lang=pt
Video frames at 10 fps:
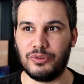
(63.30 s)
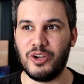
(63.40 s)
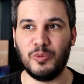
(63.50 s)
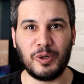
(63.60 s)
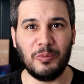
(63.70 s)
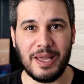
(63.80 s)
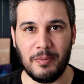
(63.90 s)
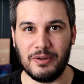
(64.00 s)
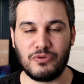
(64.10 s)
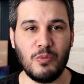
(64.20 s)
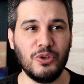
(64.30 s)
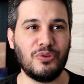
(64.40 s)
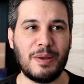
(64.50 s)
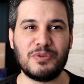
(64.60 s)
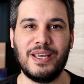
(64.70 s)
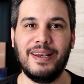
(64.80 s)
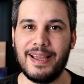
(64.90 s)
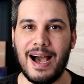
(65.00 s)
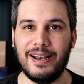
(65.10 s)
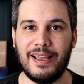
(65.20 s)
deu problema. Ficou muito tempo sem
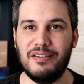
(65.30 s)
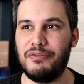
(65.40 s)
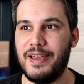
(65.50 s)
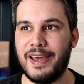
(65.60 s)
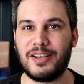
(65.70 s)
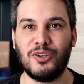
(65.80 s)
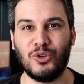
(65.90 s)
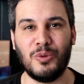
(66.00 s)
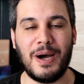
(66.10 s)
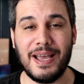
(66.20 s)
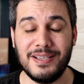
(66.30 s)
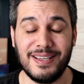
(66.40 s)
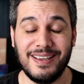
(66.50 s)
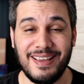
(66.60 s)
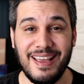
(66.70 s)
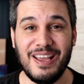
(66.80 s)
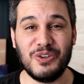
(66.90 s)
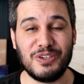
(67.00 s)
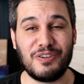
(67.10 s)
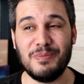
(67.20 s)
ligar, né? Inverno e tudo mais eu
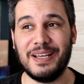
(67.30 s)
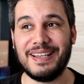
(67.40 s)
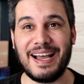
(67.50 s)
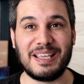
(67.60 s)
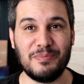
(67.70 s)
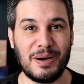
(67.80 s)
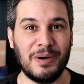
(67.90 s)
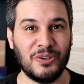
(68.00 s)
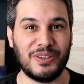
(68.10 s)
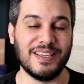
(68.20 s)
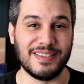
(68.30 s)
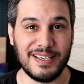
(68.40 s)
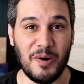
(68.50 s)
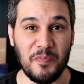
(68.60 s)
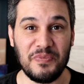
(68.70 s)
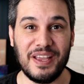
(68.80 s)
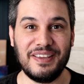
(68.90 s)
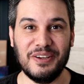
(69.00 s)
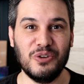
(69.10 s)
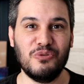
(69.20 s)
tive que mandar aqui para manutenção
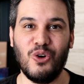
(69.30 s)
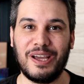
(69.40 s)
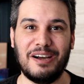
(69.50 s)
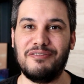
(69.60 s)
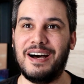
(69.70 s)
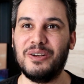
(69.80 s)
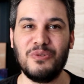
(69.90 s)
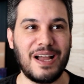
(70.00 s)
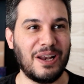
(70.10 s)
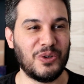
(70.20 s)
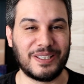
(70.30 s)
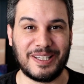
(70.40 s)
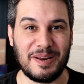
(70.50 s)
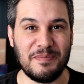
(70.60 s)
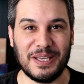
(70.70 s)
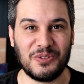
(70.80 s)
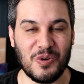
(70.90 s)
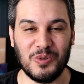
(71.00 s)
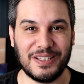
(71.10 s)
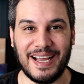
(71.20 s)
e eu não vou gravar num calor tremendo
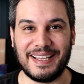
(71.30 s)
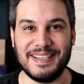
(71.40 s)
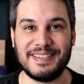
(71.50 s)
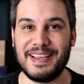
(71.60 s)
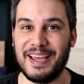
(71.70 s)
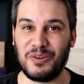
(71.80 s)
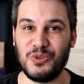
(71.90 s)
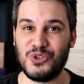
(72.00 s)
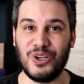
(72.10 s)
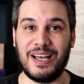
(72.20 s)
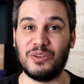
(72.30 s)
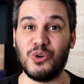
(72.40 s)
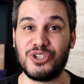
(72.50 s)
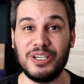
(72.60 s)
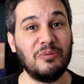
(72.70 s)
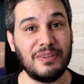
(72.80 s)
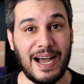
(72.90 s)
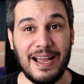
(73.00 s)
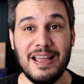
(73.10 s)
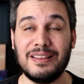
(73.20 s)
como tá aqui sem ar condicionado. Hoje não
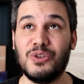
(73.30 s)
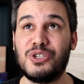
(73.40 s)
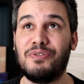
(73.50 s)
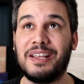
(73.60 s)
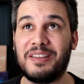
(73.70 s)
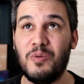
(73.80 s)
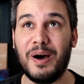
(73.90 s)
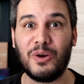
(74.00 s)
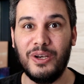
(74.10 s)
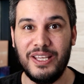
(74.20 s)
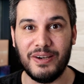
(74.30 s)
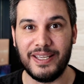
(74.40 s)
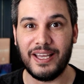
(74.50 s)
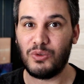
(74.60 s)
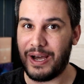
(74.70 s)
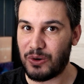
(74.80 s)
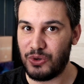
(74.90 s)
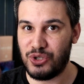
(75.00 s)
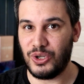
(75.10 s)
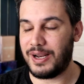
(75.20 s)
dá. Então se tiver até um barulhinho aí é do ar
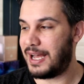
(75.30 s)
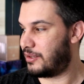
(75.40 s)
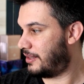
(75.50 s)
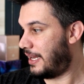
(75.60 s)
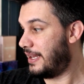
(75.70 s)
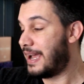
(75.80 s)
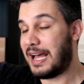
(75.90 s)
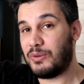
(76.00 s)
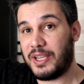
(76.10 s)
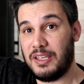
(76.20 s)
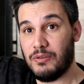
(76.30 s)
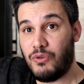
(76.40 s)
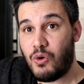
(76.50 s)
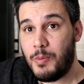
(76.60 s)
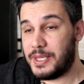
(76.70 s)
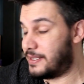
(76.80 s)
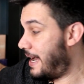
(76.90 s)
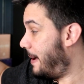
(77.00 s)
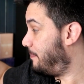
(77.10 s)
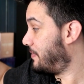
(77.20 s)
condicionado que está ligado aqui. Vou
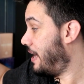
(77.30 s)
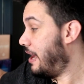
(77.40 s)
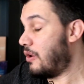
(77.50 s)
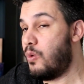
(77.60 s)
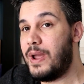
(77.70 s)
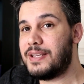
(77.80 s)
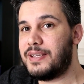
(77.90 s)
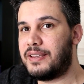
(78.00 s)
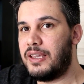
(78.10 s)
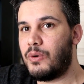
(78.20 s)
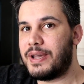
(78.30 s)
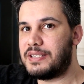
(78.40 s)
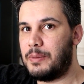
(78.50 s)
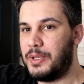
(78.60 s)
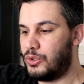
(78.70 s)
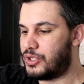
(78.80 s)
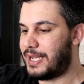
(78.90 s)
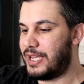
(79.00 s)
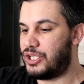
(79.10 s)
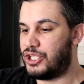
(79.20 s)
começar com esse aqui que eu recebi do
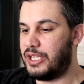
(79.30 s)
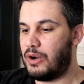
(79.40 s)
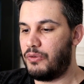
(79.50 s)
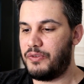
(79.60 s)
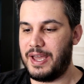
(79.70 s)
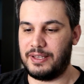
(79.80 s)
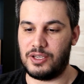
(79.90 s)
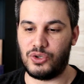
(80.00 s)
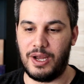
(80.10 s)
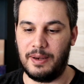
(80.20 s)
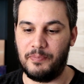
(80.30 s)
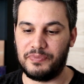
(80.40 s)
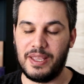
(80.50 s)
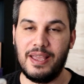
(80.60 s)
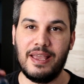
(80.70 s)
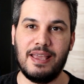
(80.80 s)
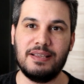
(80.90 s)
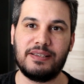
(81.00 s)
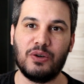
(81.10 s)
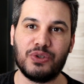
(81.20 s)
site Gira Ofertas. Olha,
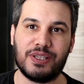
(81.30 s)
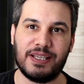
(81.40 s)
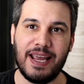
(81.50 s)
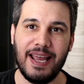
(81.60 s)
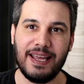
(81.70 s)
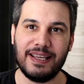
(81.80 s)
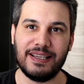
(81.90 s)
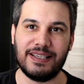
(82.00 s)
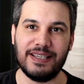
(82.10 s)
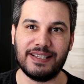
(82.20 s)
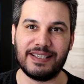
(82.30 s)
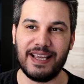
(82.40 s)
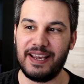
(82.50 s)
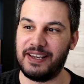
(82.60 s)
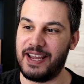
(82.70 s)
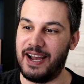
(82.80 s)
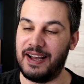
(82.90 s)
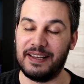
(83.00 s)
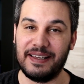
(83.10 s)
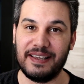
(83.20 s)
esse é o Z de Zenha,
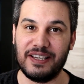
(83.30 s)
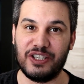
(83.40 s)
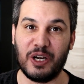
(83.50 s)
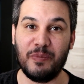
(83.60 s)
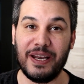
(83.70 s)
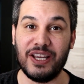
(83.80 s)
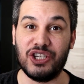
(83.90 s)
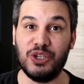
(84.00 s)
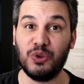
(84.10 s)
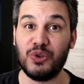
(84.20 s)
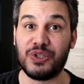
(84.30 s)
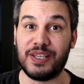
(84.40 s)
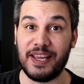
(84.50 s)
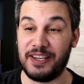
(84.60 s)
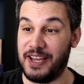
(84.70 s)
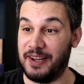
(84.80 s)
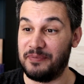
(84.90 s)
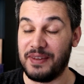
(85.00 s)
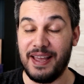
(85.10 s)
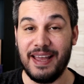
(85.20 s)
de Hermenegildo Zenha.
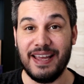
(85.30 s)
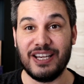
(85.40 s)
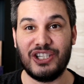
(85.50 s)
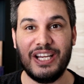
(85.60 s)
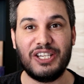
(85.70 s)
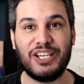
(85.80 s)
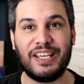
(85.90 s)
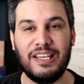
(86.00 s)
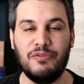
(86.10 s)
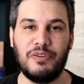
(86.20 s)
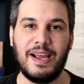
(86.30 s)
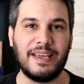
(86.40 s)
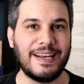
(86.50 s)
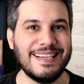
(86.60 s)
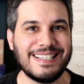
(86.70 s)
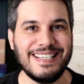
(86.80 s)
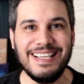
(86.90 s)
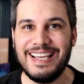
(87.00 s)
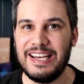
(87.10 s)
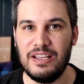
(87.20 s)
Gente, que fragrância
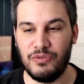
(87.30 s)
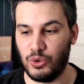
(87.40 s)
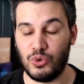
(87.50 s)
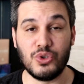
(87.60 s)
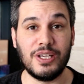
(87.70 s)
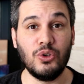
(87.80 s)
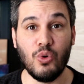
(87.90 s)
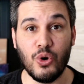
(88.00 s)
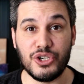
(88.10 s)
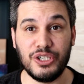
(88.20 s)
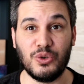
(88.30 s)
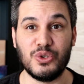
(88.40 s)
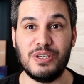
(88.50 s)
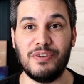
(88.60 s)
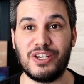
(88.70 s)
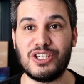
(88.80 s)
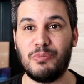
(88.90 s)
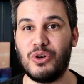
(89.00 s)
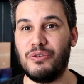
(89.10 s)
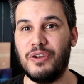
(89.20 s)
incrível. Estou usando hoje, inclusive, aqui já
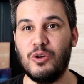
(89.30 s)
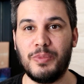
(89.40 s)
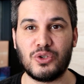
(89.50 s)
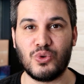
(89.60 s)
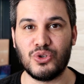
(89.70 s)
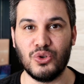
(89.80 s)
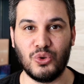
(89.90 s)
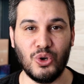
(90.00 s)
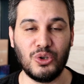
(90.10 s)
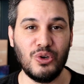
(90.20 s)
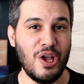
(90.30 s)
borrifei no pescoço todo,